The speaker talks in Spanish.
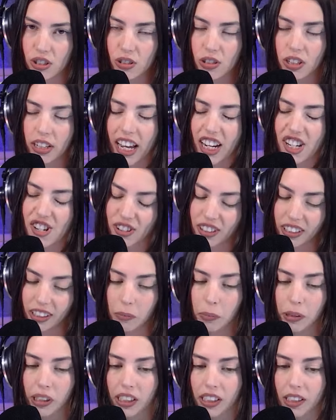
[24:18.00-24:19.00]
son national,
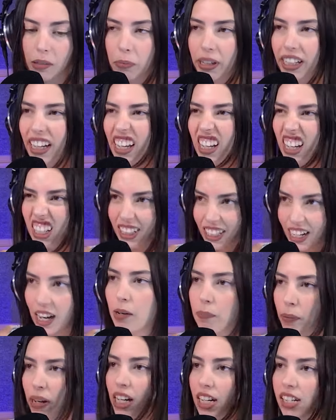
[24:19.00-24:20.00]
porque siempre que hay que
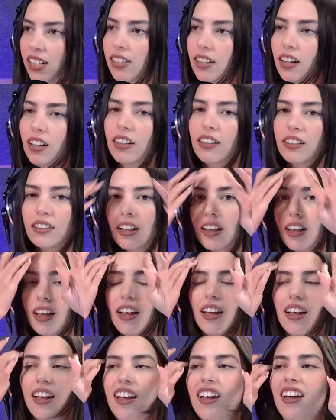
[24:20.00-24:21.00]
tirar para casa.
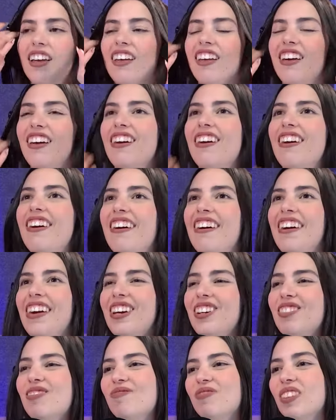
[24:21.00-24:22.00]

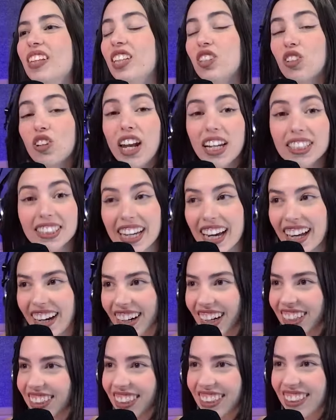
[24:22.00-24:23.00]
Eh, y son las
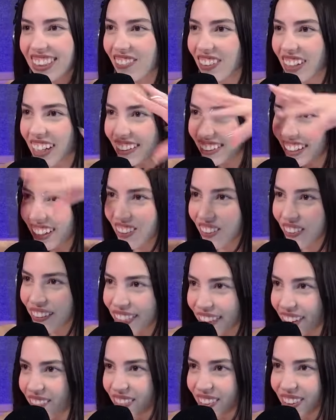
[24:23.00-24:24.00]
Carlas, es que me encanta el
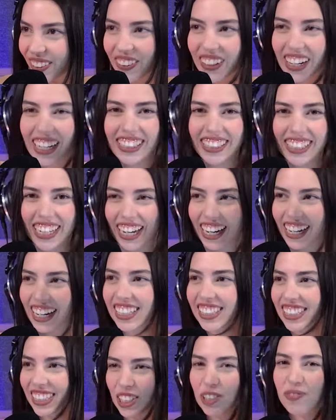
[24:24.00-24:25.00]
concepto. las,
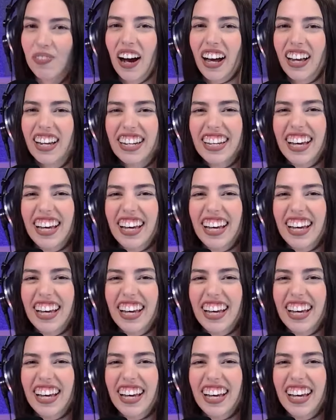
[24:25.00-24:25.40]
Carlas, de España.